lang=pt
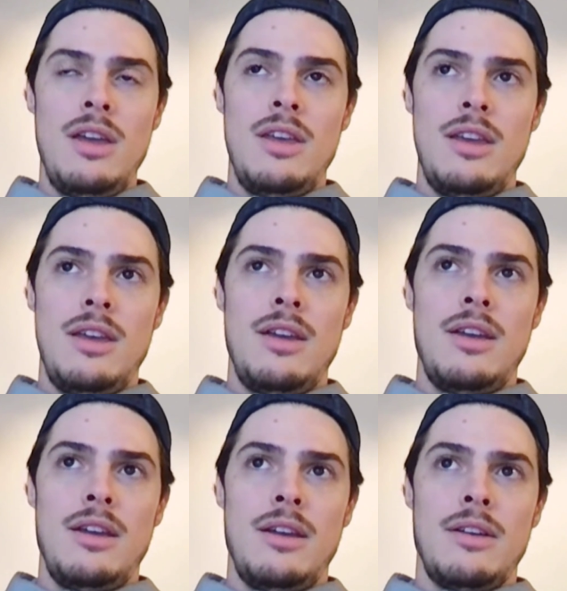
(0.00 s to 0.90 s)

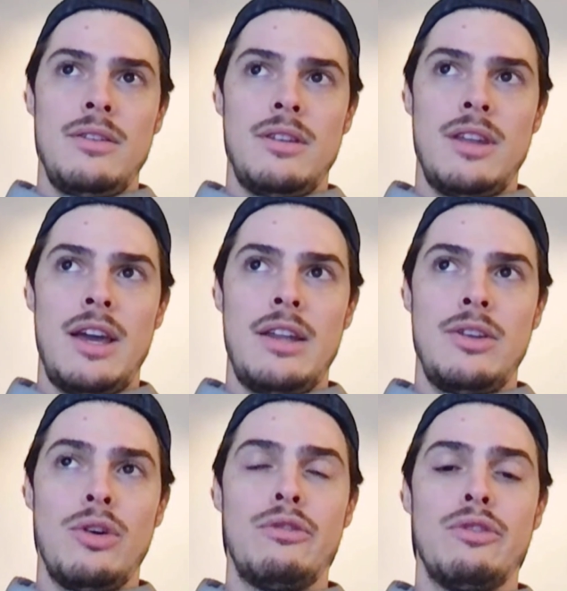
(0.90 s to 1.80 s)
E, né,
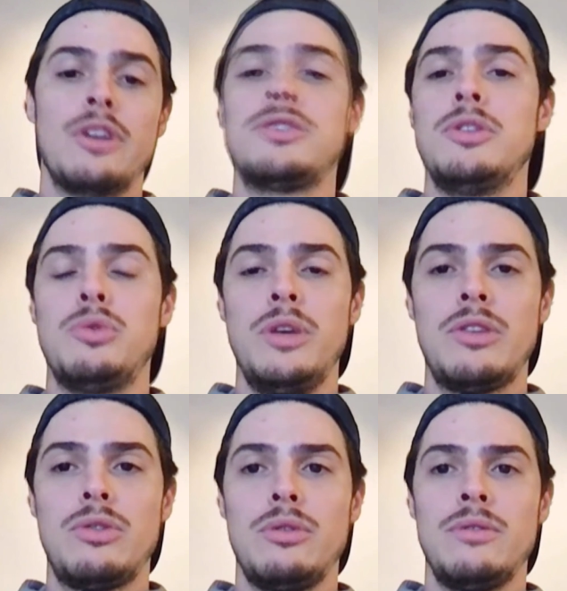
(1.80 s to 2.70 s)
de novo, nosso
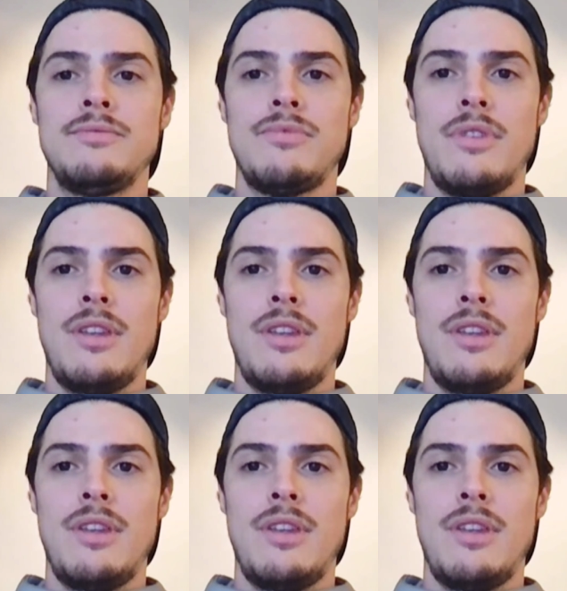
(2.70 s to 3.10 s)
intuito